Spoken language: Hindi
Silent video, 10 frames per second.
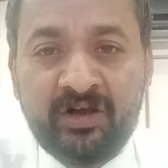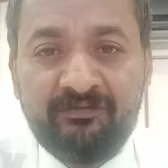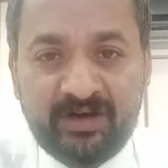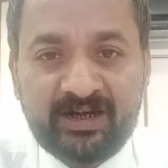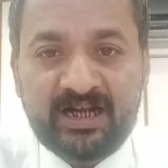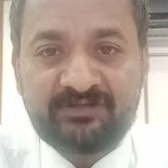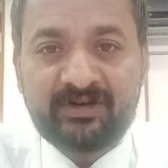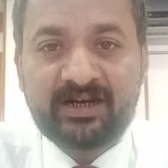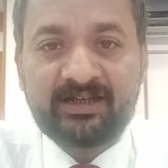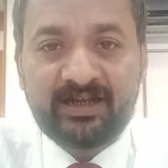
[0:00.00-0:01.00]
फ़ंड
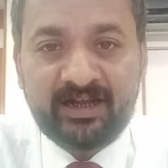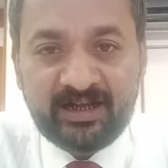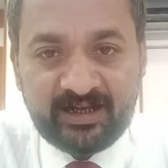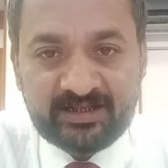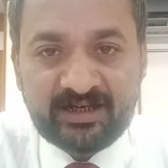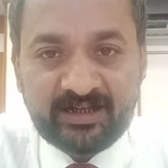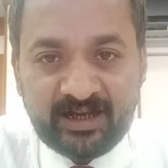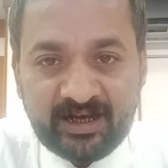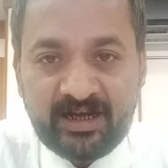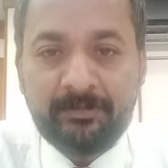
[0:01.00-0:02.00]
ट्रांसफ़र करते हैं इसके
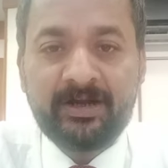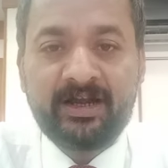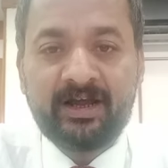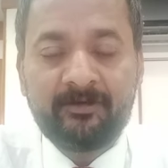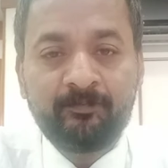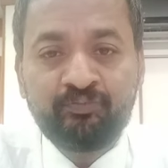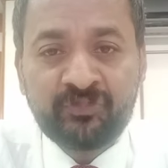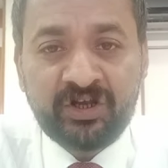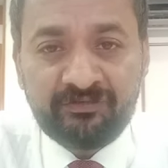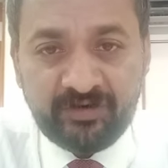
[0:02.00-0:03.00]
अंदर एक लिमिट है
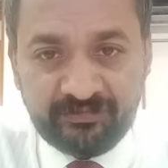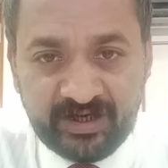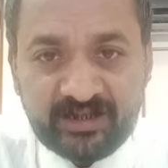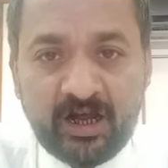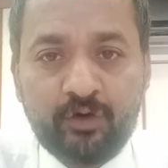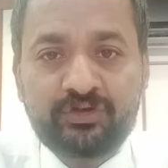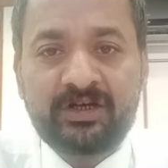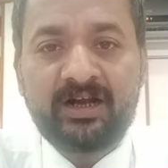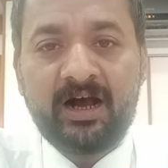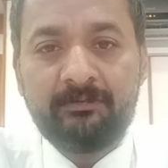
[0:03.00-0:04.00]
फिफ्टी
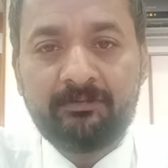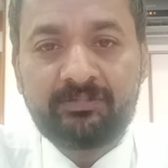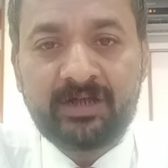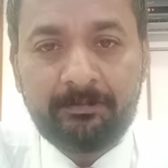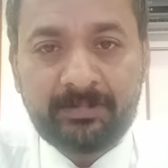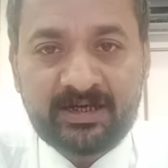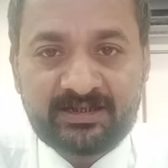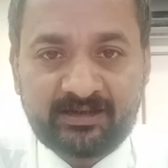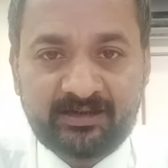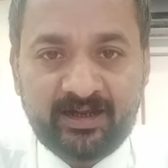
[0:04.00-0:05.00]
थाउजेंड हम तब कर
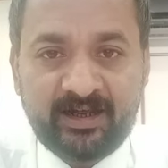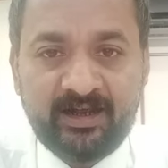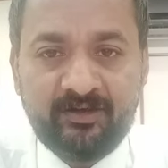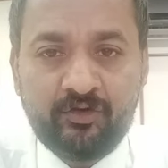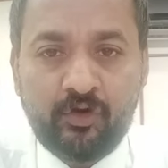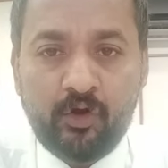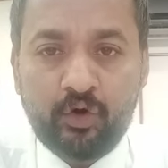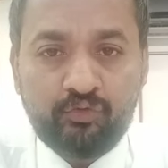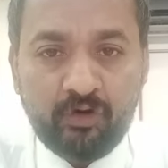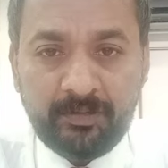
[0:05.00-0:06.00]
सकते हैं
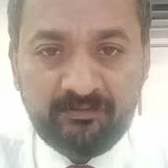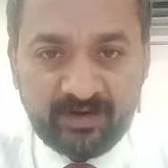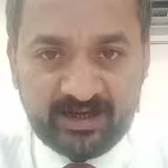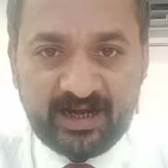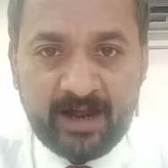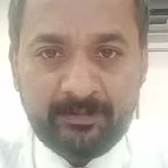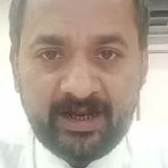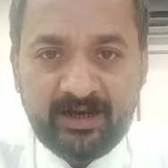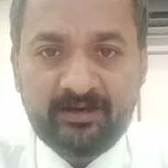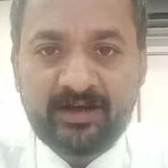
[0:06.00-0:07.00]
और वो भी वन टाइम
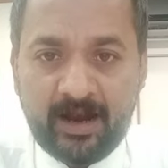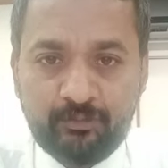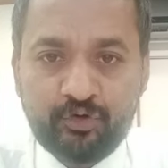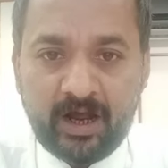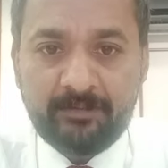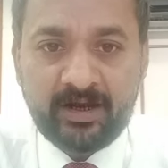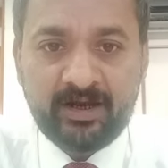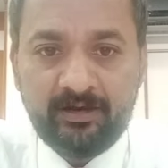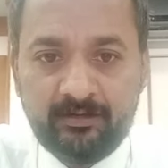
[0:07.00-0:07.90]
नहीं टाइम टू टाइम यानी